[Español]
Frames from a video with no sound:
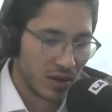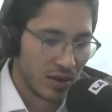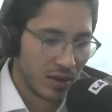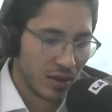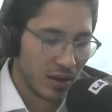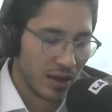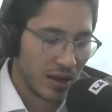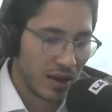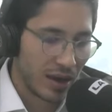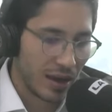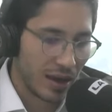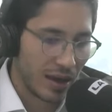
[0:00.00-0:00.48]

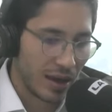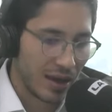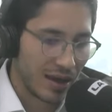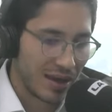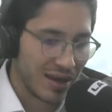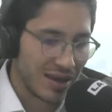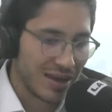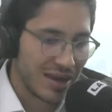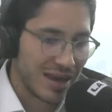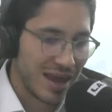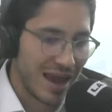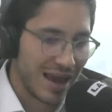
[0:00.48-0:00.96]
Eh,
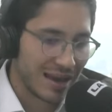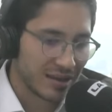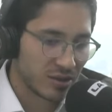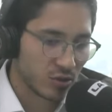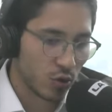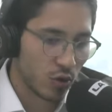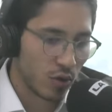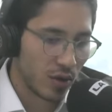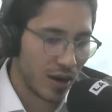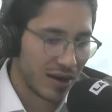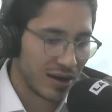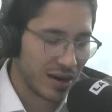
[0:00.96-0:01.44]

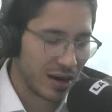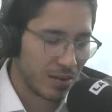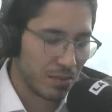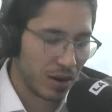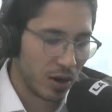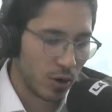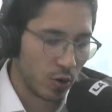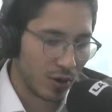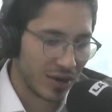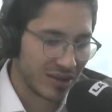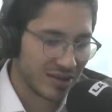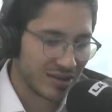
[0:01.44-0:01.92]
eso en el
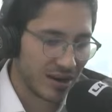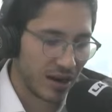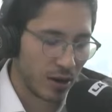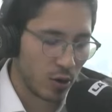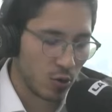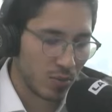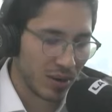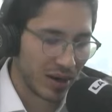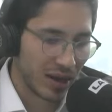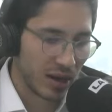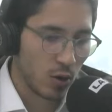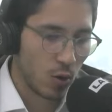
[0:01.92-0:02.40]
mejor
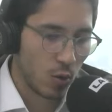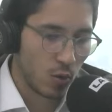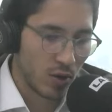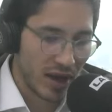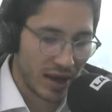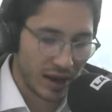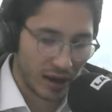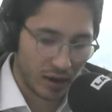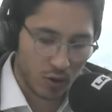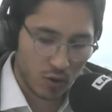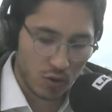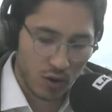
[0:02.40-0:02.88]
escenario para el
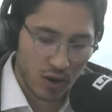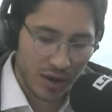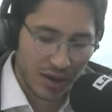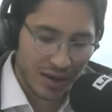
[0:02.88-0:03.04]
gobierno